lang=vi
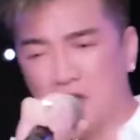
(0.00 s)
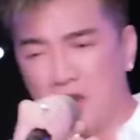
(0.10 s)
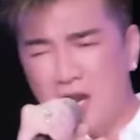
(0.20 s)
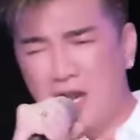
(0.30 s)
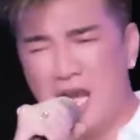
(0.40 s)

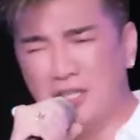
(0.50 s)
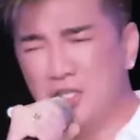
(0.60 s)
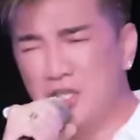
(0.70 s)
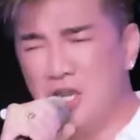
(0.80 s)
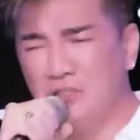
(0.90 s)
đời là
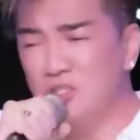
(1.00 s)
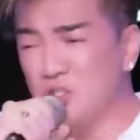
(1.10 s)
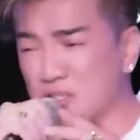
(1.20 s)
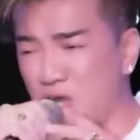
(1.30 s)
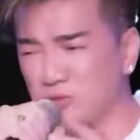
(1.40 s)
những
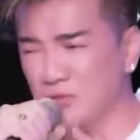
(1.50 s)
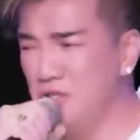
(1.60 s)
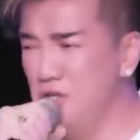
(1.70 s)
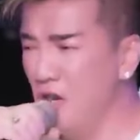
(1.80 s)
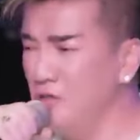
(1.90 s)
dòng
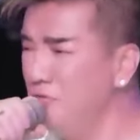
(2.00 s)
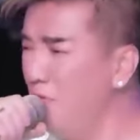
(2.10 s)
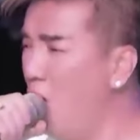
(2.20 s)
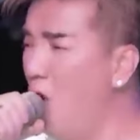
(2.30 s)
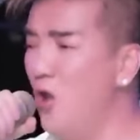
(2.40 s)
nước
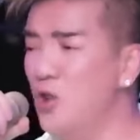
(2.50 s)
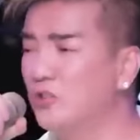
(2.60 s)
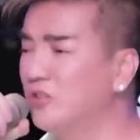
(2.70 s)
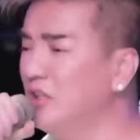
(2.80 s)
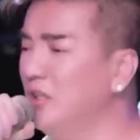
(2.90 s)
vô
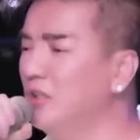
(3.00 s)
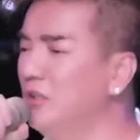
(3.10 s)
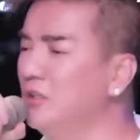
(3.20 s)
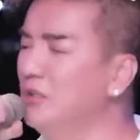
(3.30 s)
tư